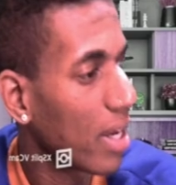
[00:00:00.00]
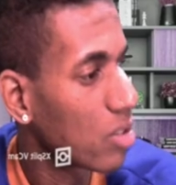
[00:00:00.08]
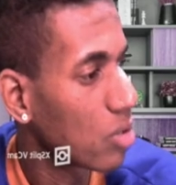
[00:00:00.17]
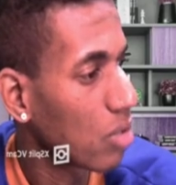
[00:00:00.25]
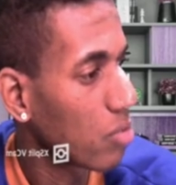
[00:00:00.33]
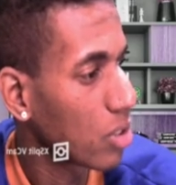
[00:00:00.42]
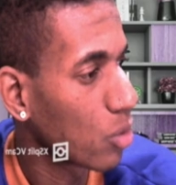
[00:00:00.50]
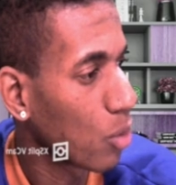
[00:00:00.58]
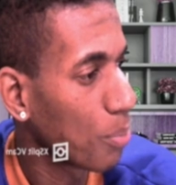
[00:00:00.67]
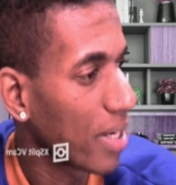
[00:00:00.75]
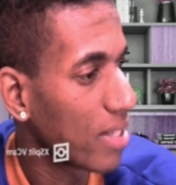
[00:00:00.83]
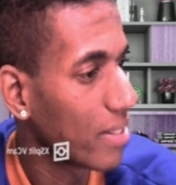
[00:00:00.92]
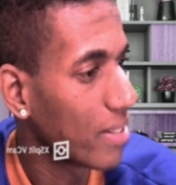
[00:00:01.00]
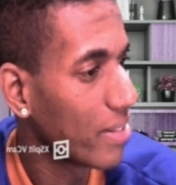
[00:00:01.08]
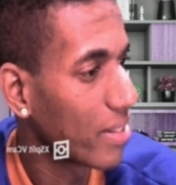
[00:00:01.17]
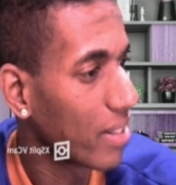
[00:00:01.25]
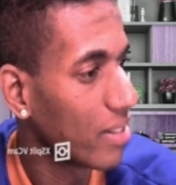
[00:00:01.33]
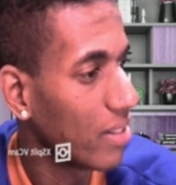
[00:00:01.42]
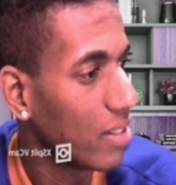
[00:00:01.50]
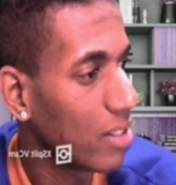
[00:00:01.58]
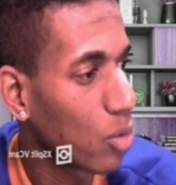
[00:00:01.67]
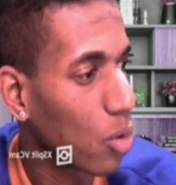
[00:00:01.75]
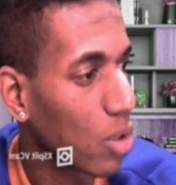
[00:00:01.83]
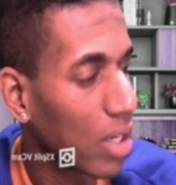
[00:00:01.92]
é só você copiar esse link aqui e
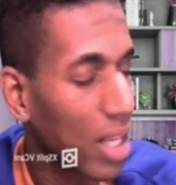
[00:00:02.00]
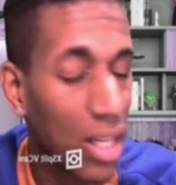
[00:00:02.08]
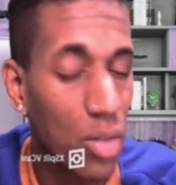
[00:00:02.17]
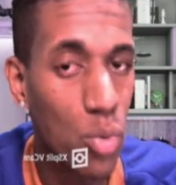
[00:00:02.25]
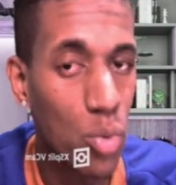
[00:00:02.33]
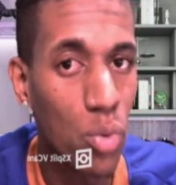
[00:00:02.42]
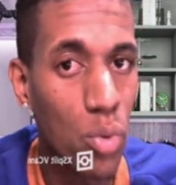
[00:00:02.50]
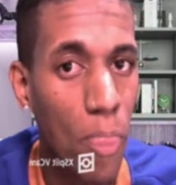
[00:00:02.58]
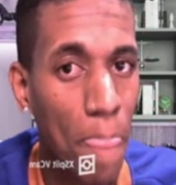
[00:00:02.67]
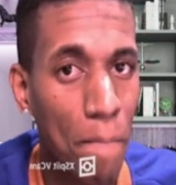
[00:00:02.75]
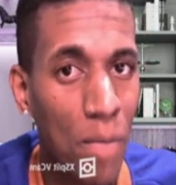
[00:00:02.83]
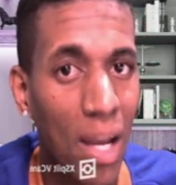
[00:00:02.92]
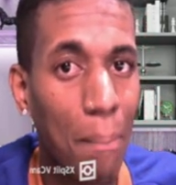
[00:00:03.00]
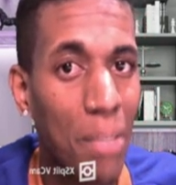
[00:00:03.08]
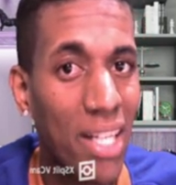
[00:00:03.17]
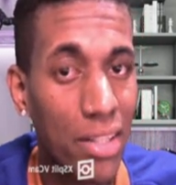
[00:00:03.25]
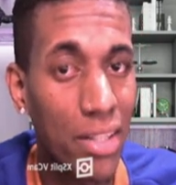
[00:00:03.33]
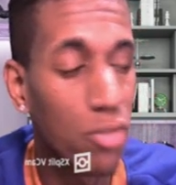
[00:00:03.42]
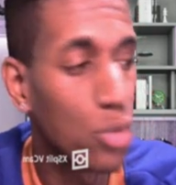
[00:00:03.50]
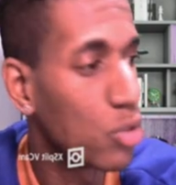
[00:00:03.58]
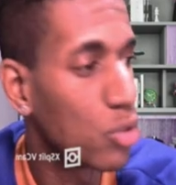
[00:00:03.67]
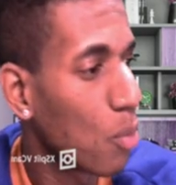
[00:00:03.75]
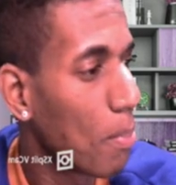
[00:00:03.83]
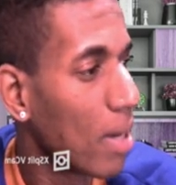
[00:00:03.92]
colar lá no aplicativo do
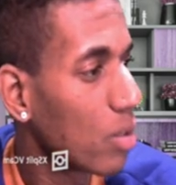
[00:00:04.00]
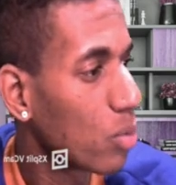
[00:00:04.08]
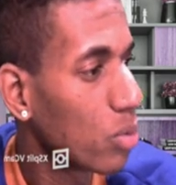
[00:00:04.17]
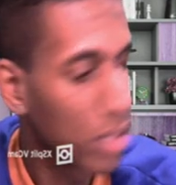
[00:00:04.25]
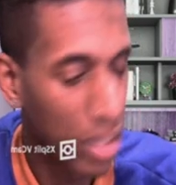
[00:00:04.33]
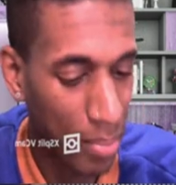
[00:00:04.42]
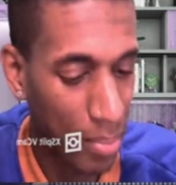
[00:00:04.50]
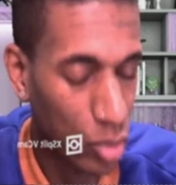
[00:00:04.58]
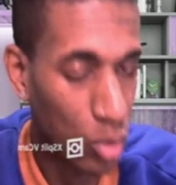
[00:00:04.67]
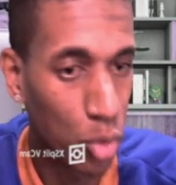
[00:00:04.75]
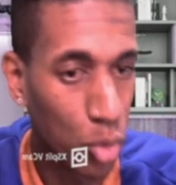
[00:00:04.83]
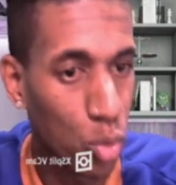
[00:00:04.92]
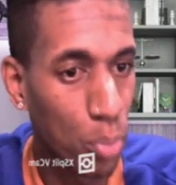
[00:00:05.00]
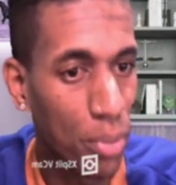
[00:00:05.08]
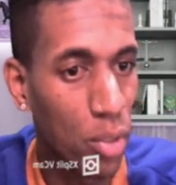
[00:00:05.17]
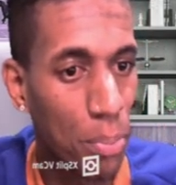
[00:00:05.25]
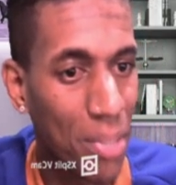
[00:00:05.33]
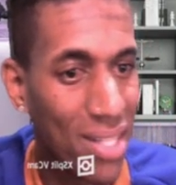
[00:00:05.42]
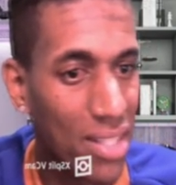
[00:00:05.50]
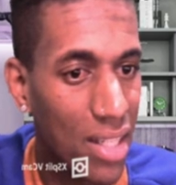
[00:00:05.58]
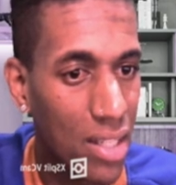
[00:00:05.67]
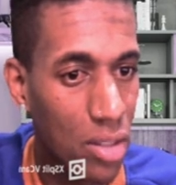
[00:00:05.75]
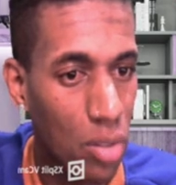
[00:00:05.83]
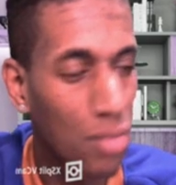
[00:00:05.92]
seu banco. Mas como eu tô pelo
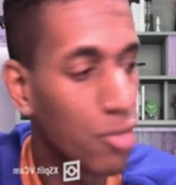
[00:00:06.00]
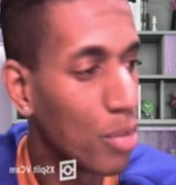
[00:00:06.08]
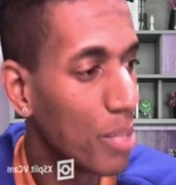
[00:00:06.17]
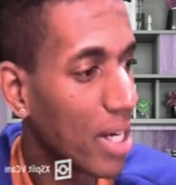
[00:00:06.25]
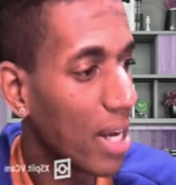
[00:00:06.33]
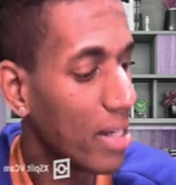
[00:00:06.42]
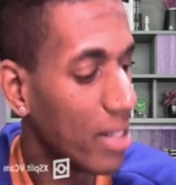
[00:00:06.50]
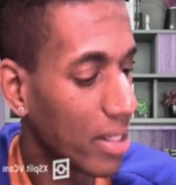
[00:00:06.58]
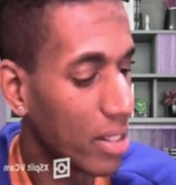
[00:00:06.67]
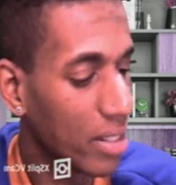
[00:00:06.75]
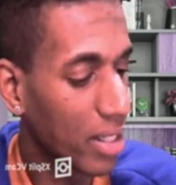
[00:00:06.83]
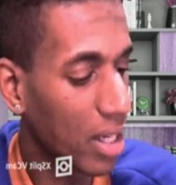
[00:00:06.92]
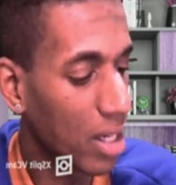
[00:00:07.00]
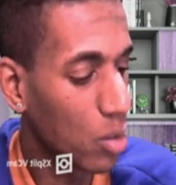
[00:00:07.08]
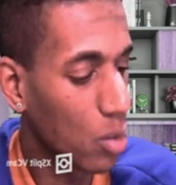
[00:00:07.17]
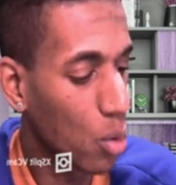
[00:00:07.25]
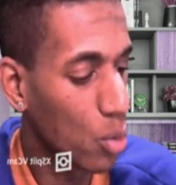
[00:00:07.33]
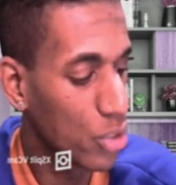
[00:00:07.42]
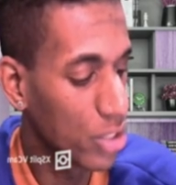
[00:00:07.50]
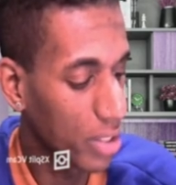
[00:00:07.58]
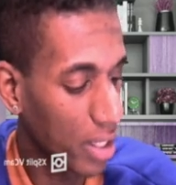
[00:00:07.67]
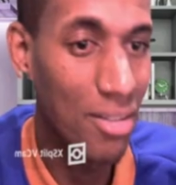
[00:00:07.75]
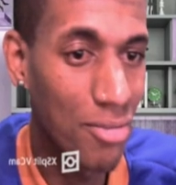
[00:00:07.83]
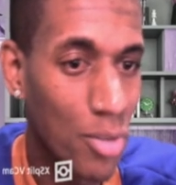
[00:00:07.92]
PC, então eu vou mirar ali naquele QR Code,
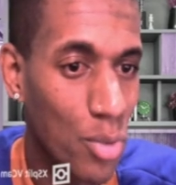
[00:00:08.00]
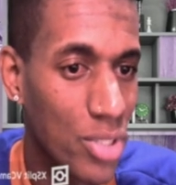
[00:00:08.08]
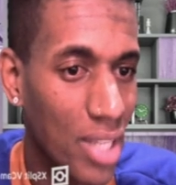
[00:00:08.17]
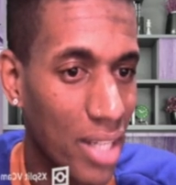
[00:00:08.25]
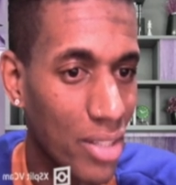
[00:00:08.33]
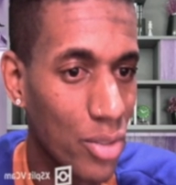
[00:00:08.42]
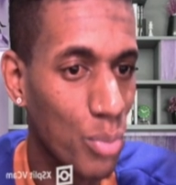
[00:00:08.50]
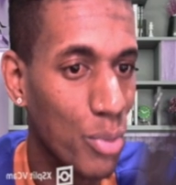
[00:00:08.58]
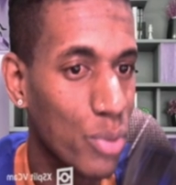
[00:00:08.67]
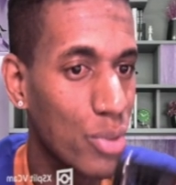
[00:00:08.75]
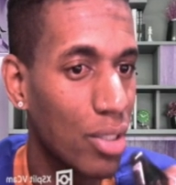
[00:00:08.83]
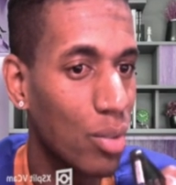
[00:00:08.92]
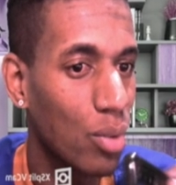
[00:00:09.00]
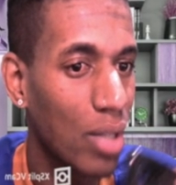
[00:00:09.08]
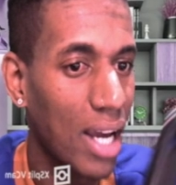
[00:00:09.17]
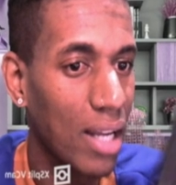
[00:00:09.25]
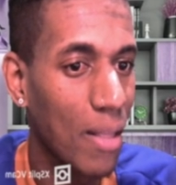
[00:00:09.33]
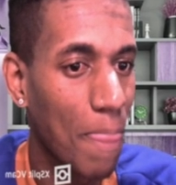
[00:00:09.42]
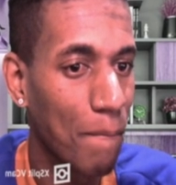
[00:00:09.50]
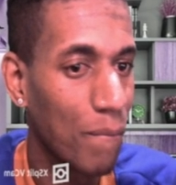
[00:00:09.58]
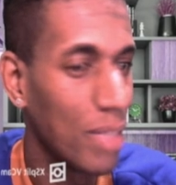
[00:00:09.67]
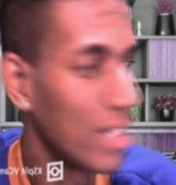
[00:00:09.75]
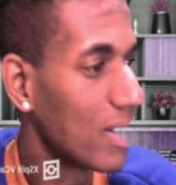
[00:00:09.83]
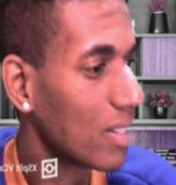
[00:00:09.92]
tá? Vou usar aqui o meu celular,
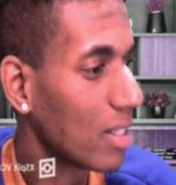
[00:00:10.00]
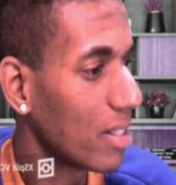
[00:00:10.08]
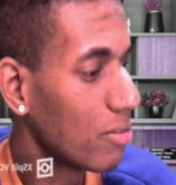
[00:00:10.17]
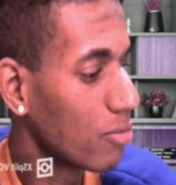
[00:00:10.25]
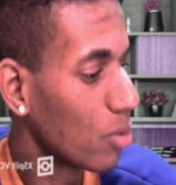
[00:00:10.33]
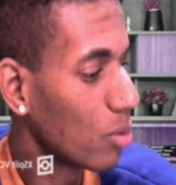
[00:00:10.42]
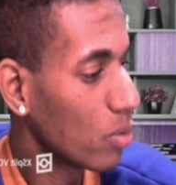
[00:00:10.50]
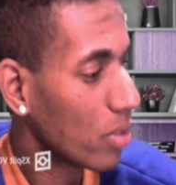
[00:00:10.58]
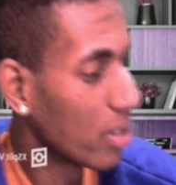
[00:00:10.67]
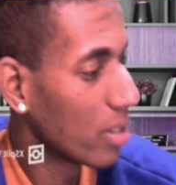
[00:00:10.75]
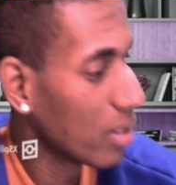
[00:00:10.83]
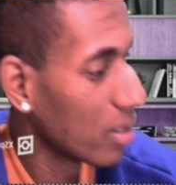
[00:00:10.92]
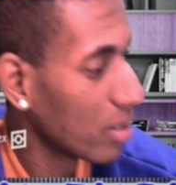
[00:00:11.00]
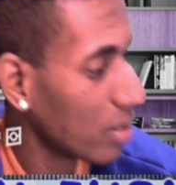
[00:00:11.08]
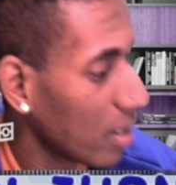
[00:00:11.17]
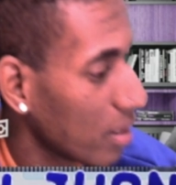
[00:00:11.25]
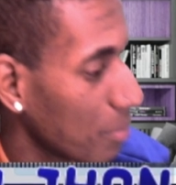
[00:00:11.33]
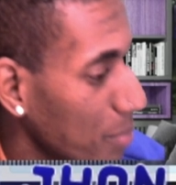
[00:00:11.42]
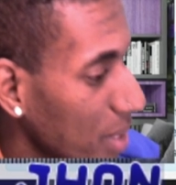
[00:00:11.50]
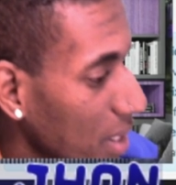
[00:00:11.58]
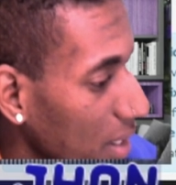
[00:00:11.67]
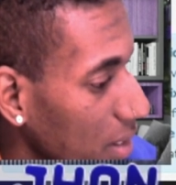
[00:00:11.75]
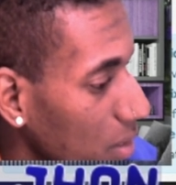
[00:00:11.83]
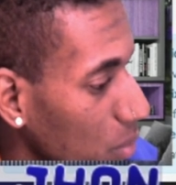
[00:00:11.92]
beleza? E vou, né,
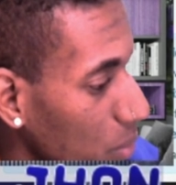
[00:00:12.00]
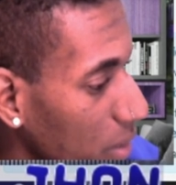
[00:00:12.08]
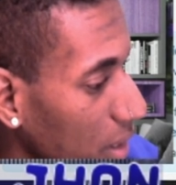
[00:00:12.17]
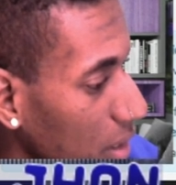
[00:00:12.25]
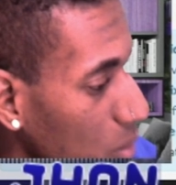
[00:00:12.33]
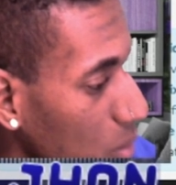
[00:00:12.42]
mirar aqui no QR